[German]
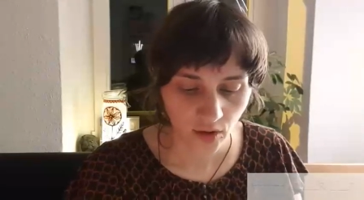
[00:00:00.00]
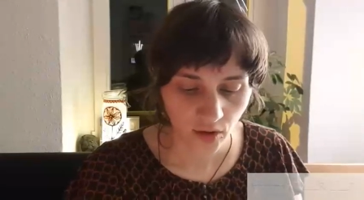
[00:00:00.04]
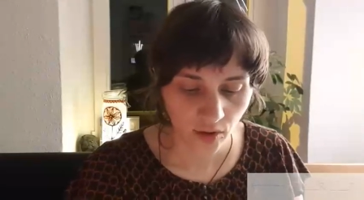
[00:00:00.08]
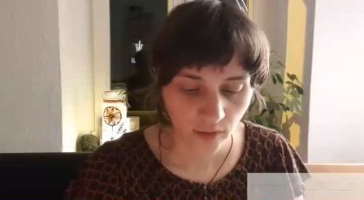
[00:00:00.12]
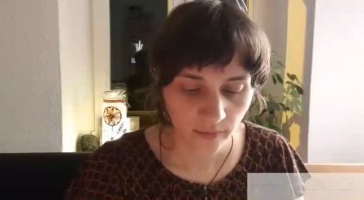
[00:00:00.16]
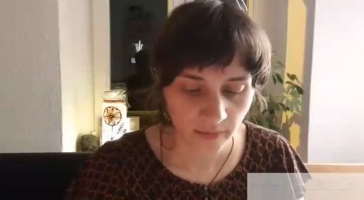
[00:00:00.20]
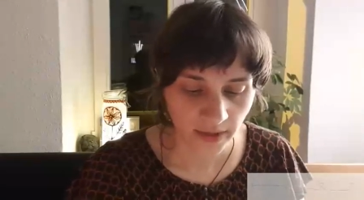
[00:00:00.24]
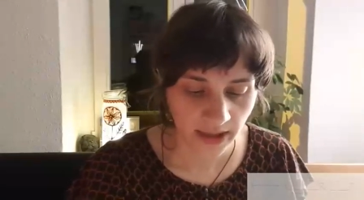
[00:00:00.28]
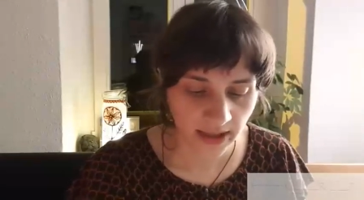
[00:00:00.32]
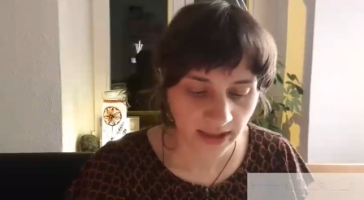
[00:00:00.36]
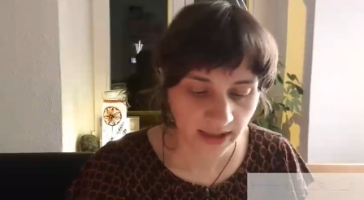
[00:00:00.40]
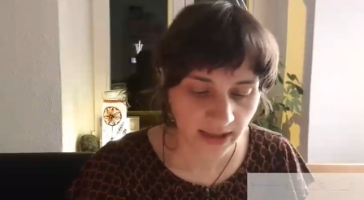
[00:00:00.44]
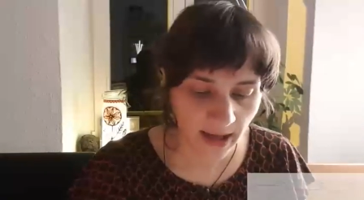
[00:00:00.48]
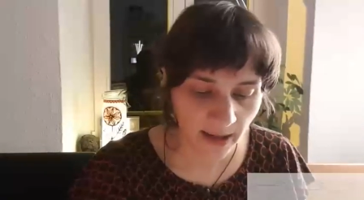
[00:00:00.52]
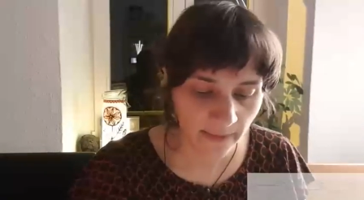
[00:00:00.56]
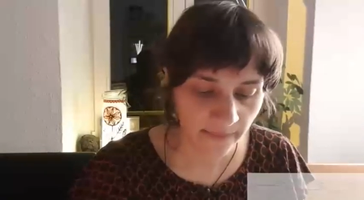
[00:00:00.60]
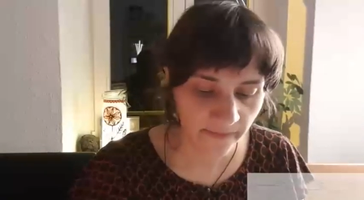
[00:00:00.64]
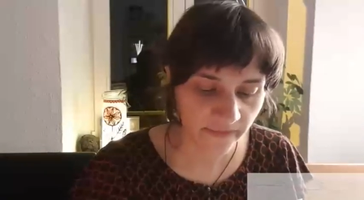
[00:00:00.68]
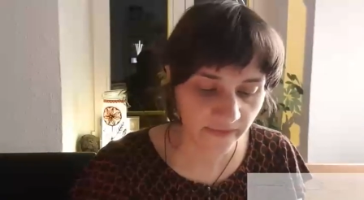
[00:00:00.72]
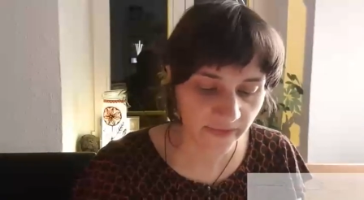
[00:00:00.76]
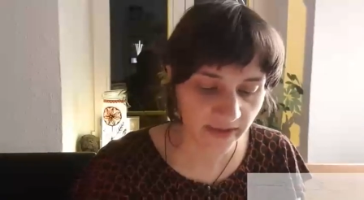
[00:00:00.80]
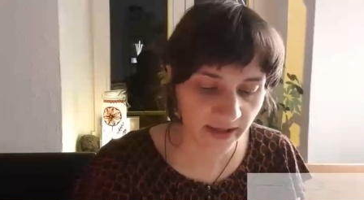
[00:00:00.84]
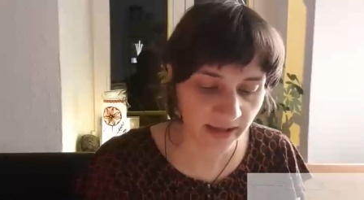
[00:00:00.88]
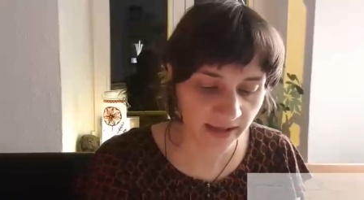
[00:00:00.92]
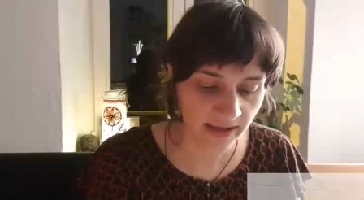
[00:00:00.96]
Um den
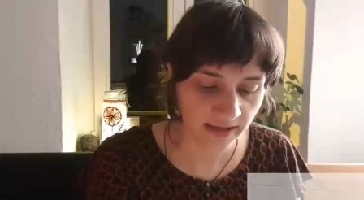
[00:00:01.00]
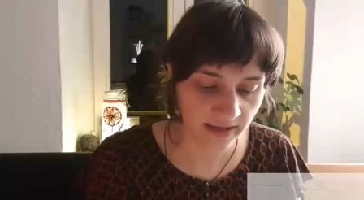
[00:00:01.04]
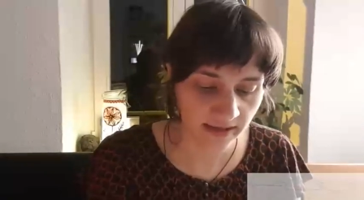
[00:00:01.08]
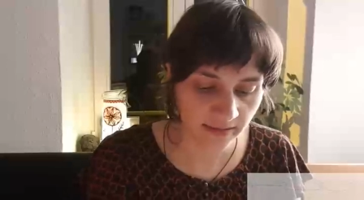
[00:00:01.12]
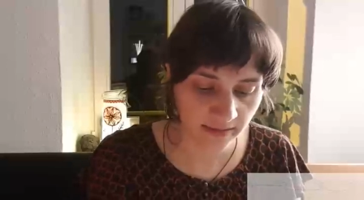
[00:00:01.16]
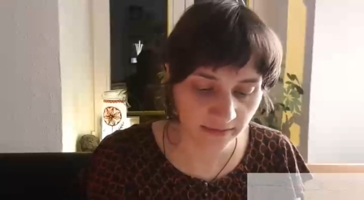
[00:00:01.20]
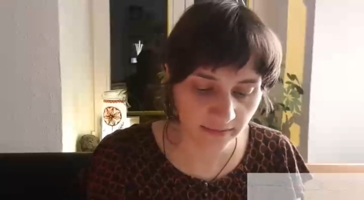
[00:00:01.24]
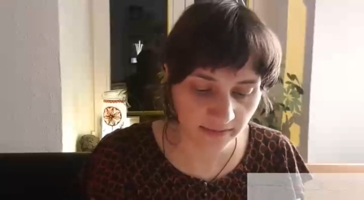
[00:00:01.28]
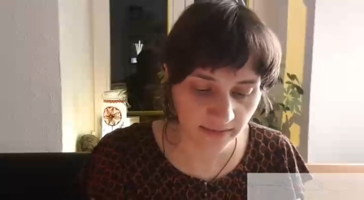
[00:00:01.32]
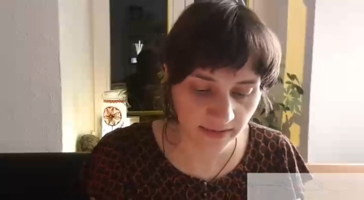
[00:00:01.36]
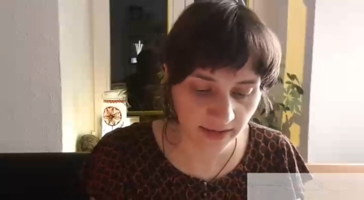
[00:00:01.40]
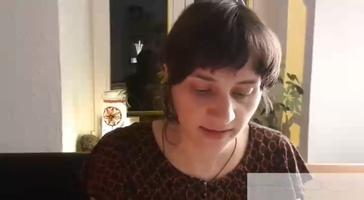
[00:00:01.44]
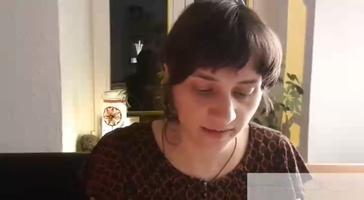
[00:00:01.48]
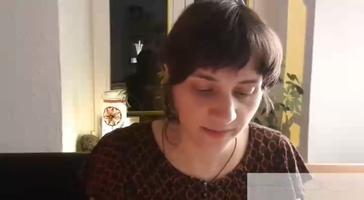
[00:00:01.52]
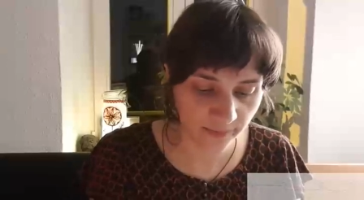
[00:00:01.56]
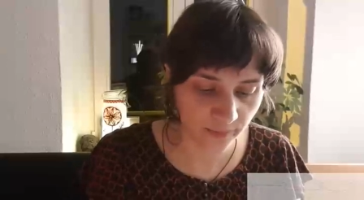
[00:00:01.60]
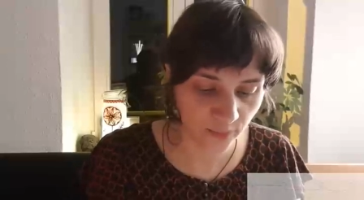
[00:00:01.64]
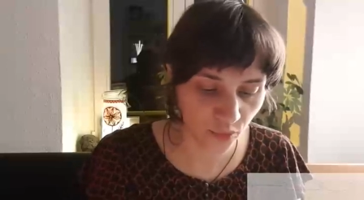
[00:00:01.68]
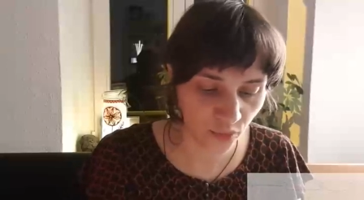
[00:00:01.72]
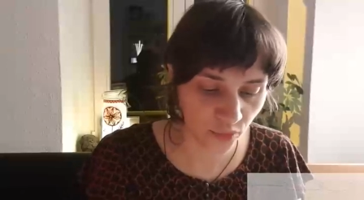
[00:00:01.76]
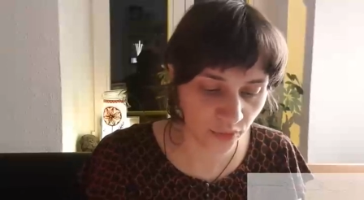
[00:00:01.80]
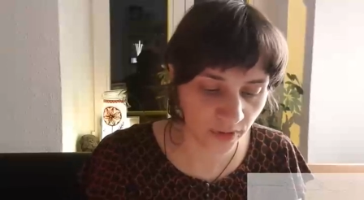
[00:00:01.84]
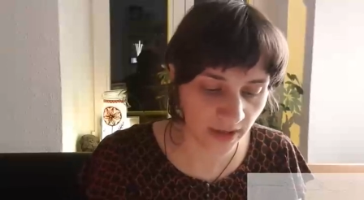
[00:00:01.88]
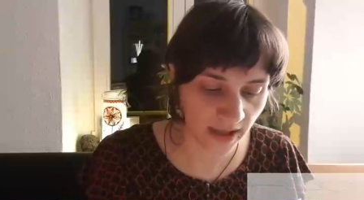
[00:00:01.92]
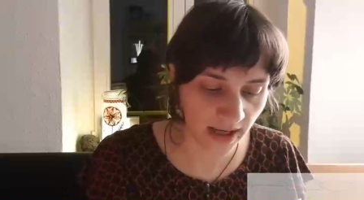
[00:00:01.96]
Kampf gegen das
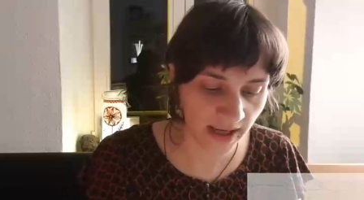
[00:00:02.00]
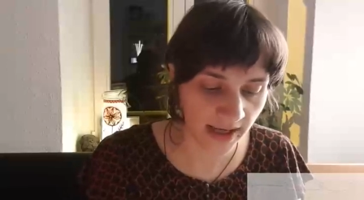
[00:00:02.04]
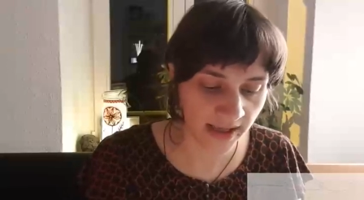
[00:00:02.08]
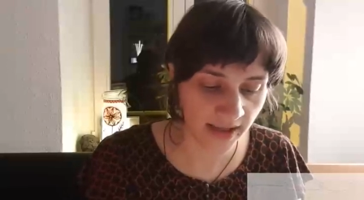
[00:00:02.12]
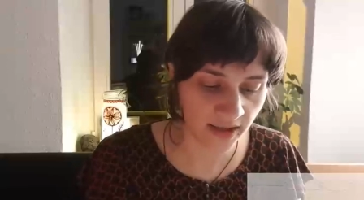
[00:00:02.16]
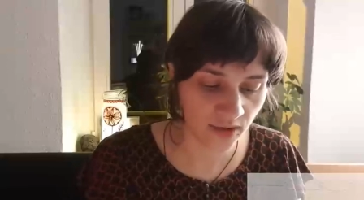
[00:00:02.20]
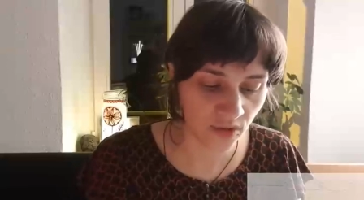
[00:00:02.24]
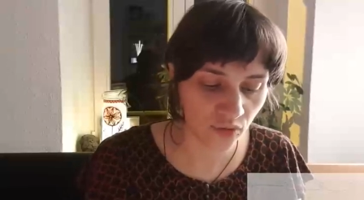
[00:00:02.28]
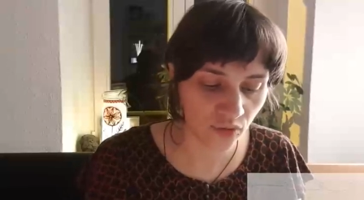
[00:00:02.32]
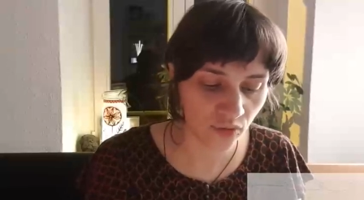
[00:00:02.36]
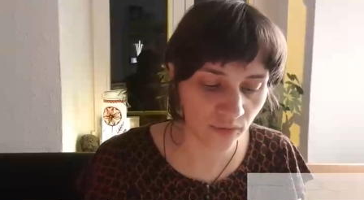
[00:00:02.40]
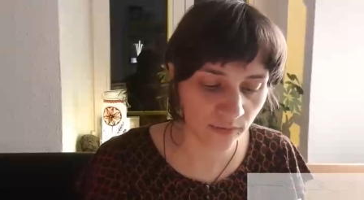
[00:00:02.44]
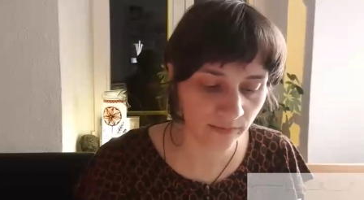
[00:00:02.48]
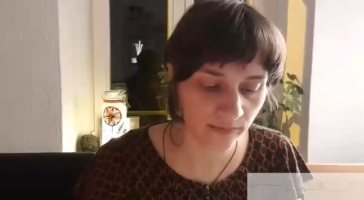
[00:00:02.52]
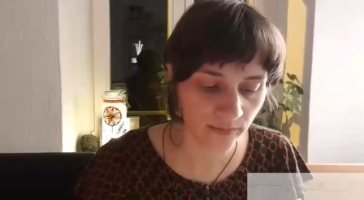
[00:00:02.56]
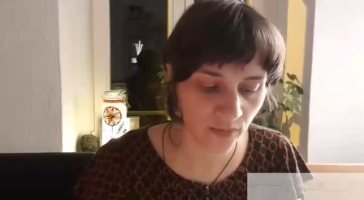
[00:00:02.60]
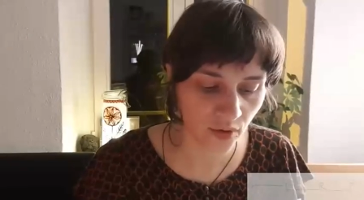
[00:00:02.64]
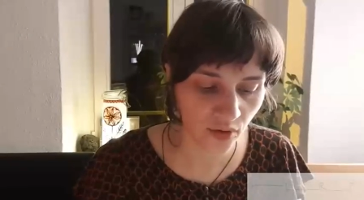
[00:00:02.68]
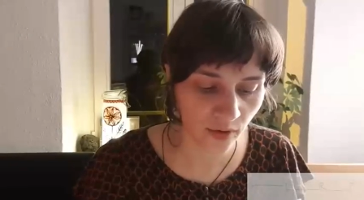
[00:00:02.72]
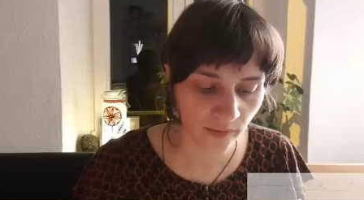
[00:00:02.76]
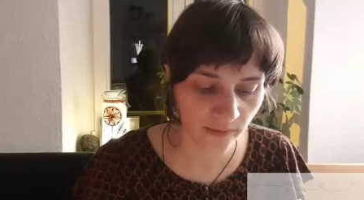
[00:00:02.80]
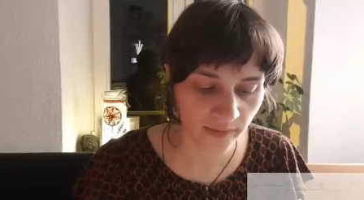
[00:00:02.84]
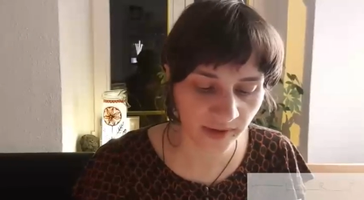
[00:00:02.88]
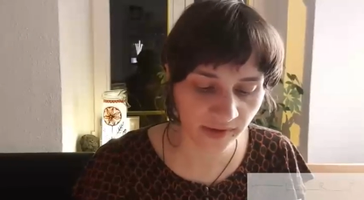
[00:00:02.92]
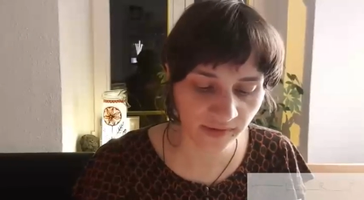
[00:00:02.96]
Bodeneigentum
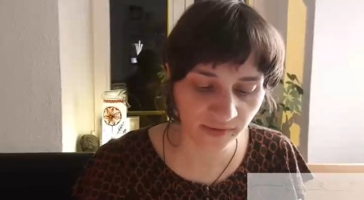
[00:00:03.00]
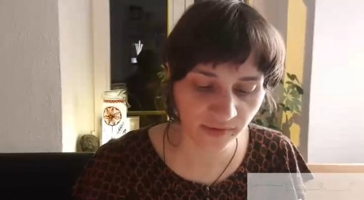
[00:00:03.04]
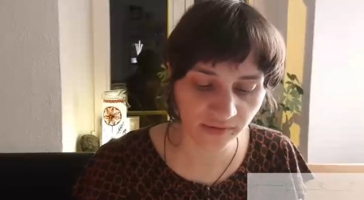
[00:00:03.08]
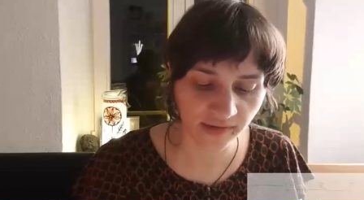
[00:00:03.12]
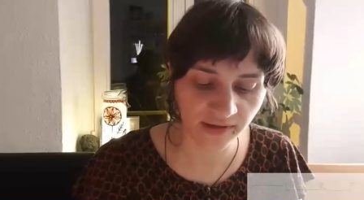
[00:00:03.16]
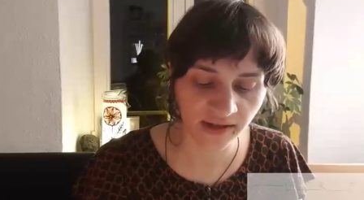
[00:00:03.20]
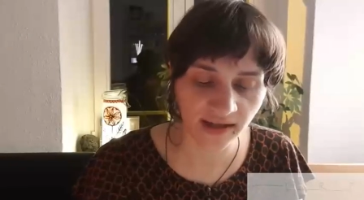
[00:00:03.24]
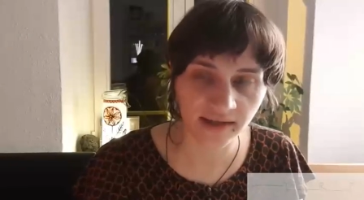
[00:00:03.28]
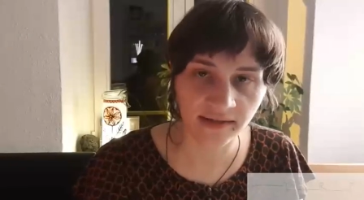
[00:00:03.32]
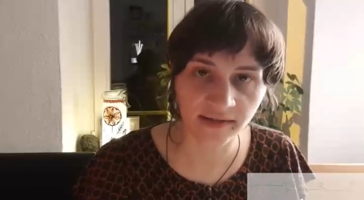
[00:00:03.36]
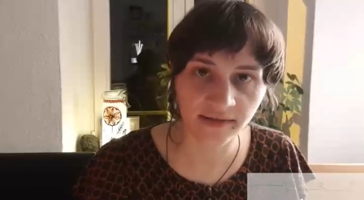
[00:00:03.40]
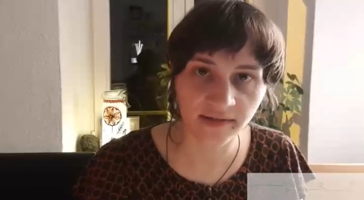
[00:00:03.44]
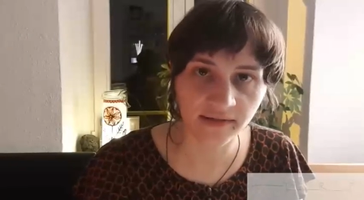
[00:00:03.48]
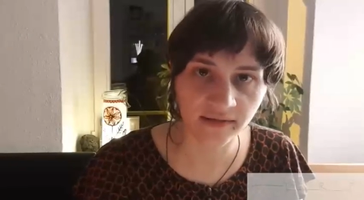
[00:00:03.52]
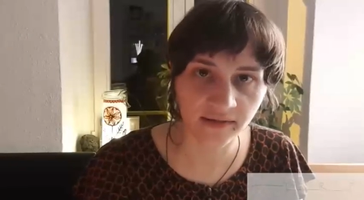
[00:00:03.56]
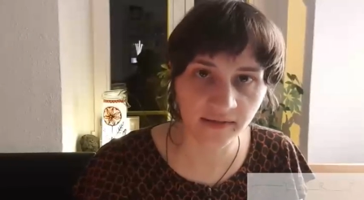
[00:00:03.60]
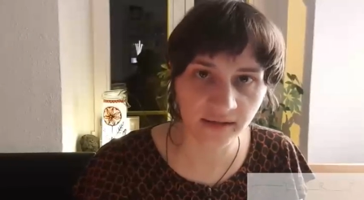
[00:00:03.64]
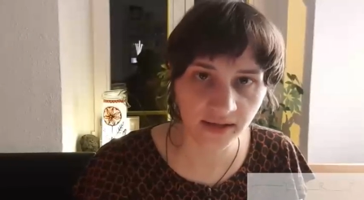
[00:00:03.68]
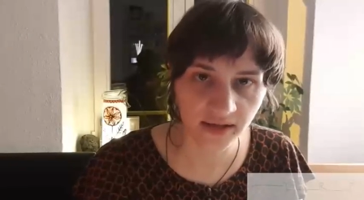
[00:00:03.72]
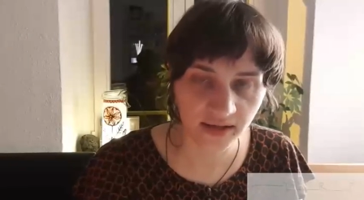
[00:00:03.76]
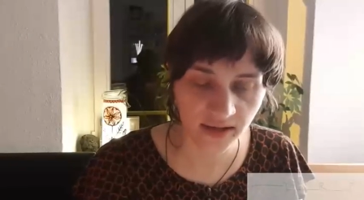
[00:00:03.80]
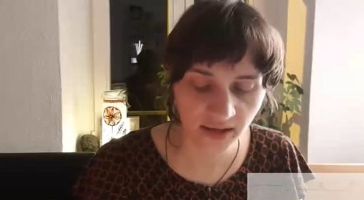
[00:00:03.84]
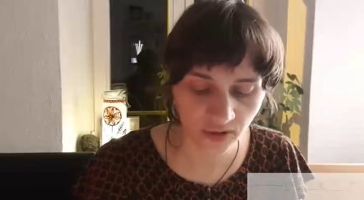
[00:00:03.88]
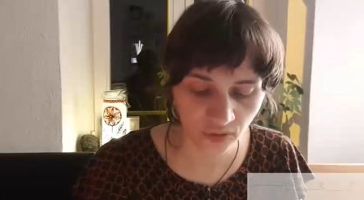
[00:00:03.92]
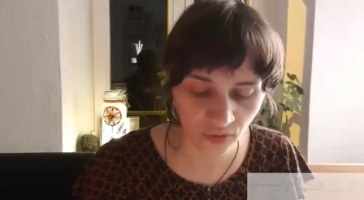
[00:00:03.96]
kommen die Sozialisten
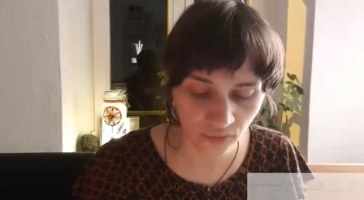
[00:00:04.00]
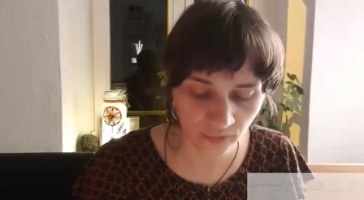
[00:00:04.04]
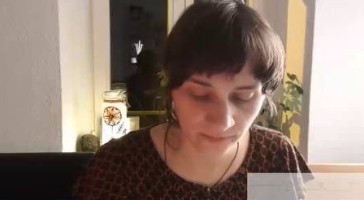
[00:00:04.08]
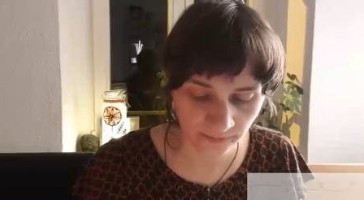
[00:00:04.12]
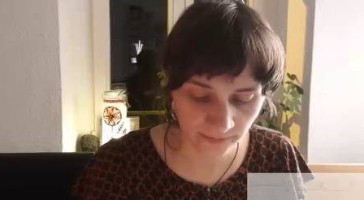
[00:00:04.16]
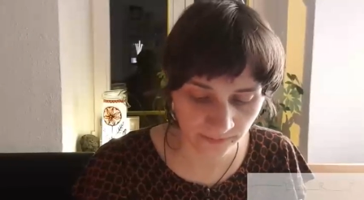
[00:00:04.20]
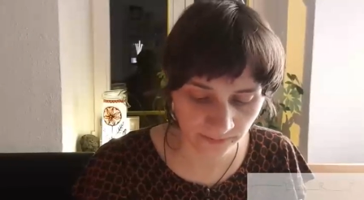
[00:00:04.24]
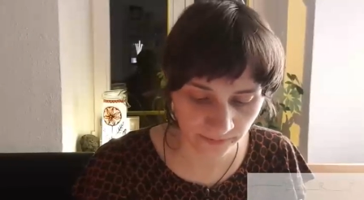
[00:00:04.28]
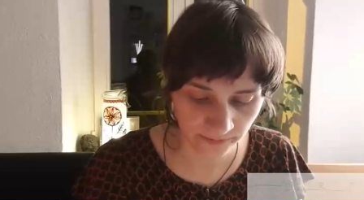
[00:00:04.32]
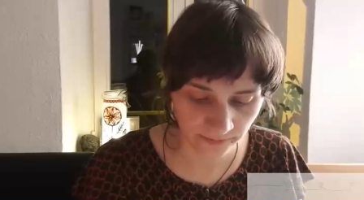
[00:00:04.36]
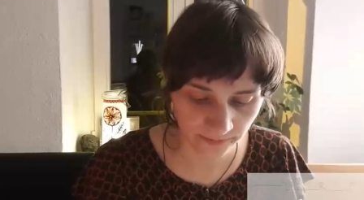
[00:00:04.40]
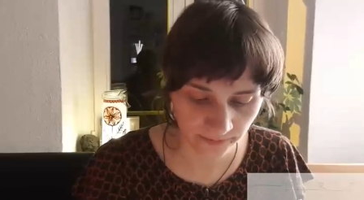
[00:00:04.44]
nicht herum.